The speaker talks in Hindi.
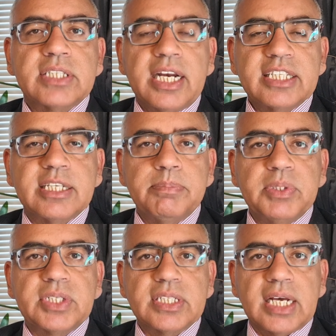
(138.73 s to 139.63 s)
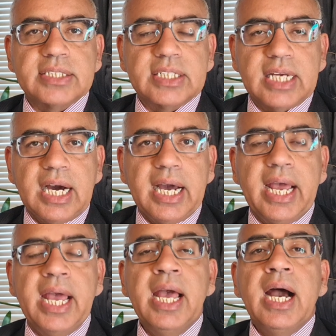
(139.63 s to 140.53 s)
साढ़े छब्बीस हज़ार तनख्वाह
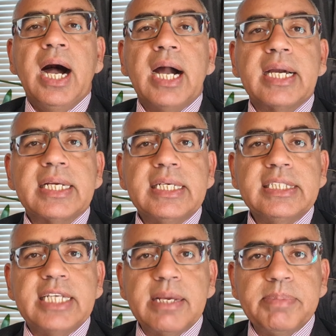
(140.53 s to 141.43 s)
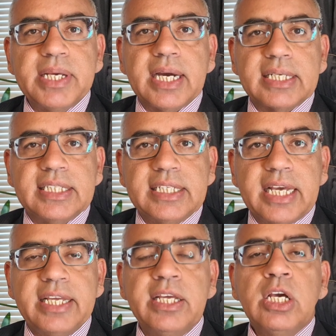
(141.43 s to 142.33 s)
है अगर ये भी कर दी
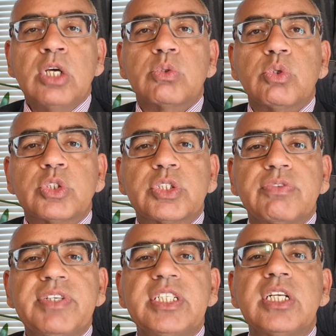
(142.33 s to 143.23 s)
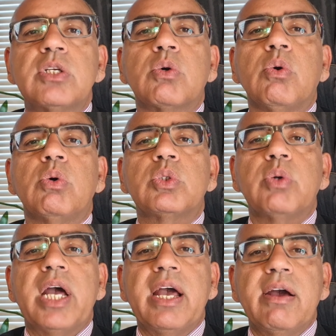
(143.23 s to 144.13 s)
गई तो स्वीडन को
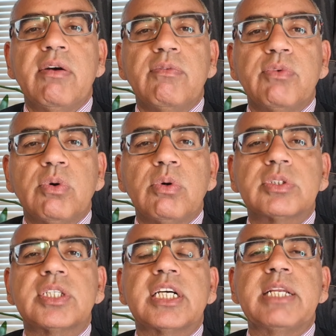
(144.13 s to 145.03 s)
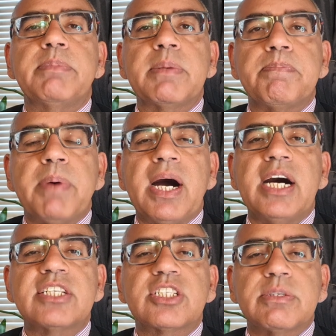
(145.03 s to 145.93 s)
जो है वो तकरीबन
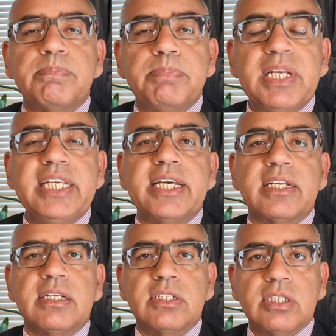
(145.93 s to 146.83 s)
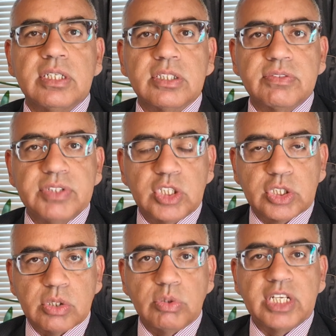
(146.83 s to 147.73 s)
पाँच बिलियन
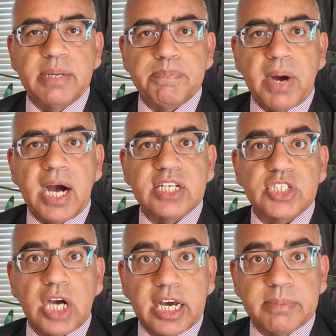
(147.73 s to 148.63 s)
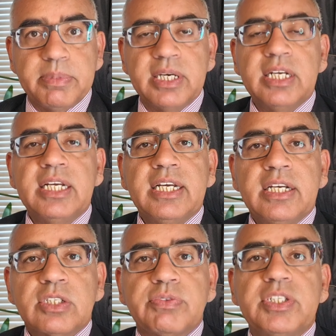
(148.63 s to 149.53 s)
स्वीडिश क्राउन यानी पाँच अरब
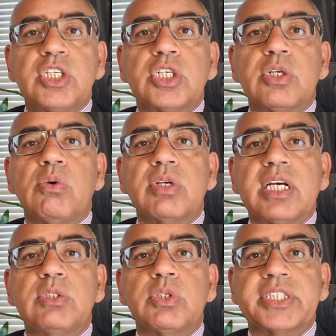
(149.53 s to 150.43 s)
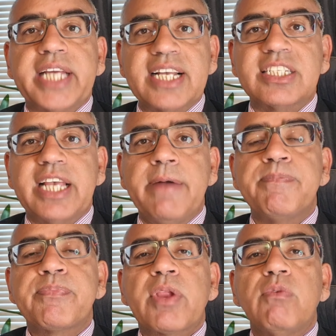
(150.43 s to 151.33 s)
स्वीडिश क्राउन का जो टैक्स है
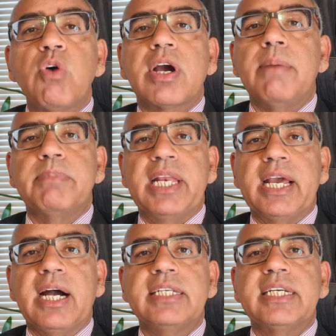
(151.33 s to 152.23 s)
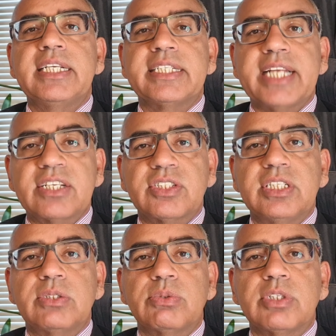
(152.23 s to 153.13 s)
वो कम मिलेगा यानी टैक्स
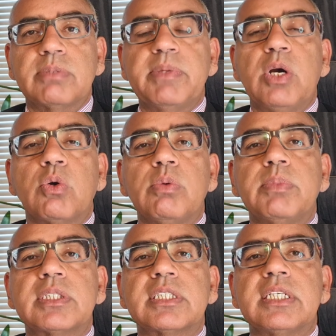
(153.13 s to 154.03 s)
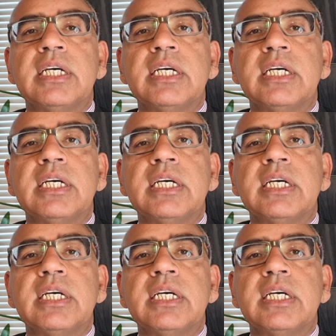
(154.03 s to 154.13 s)
की सूरत में हुकूमत